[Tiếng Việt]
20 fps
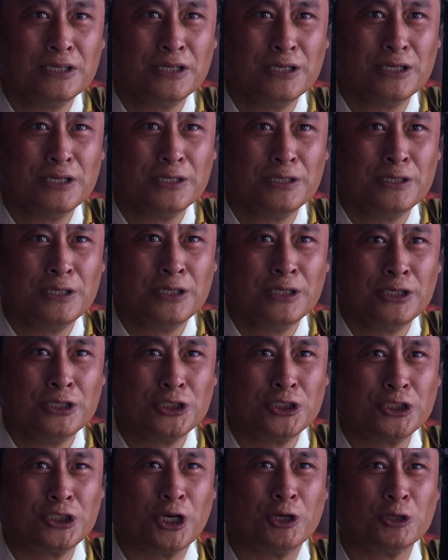ngôi cho con
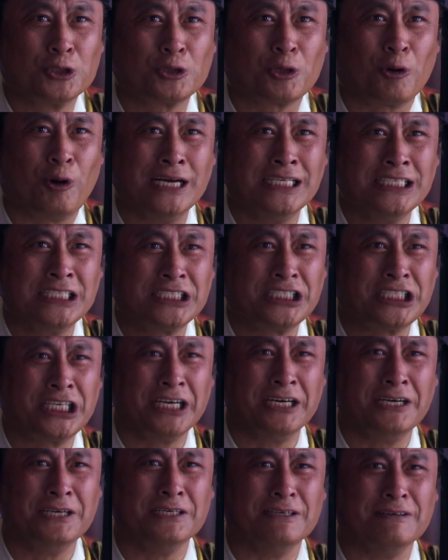cháu mình, không trả
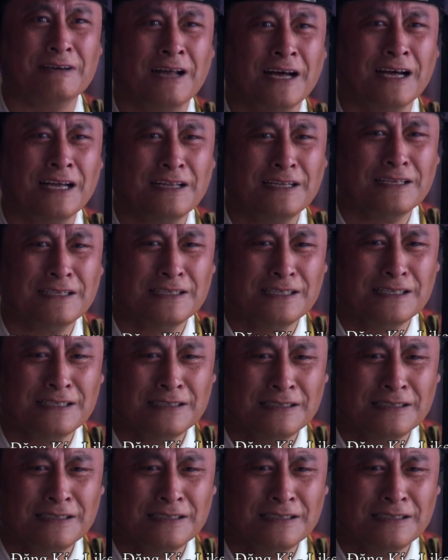lại ngôi cho con của Thái